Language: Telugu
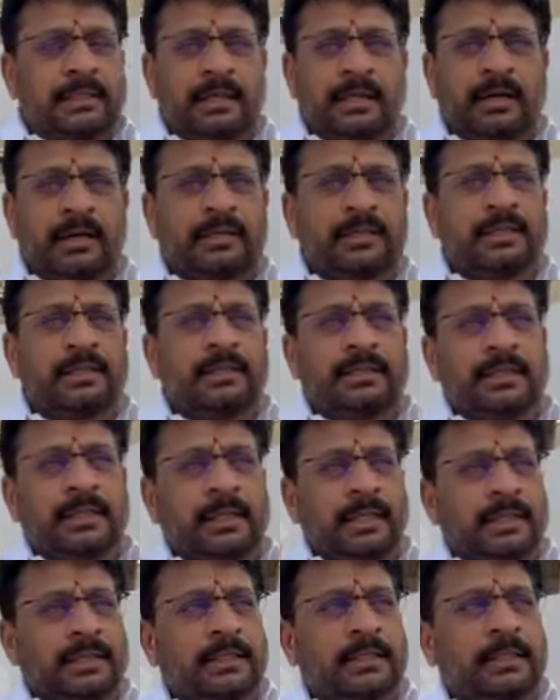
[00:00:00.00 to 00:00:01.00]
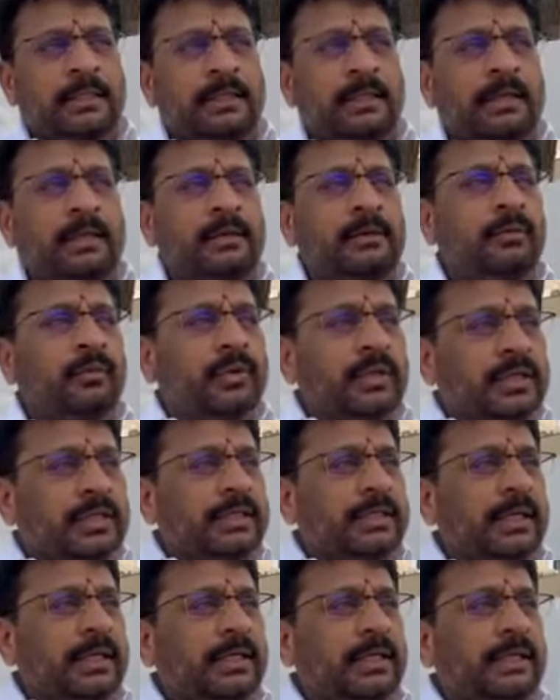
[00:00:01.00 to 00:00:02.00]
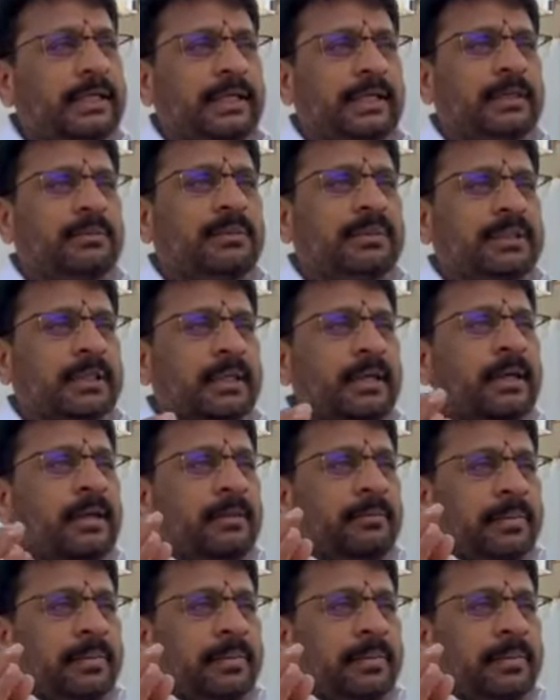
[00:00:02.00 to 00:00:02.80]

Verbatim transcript: కిరాతాతి కిరాతకంగా ఉరిదీయాలి లేకపోతే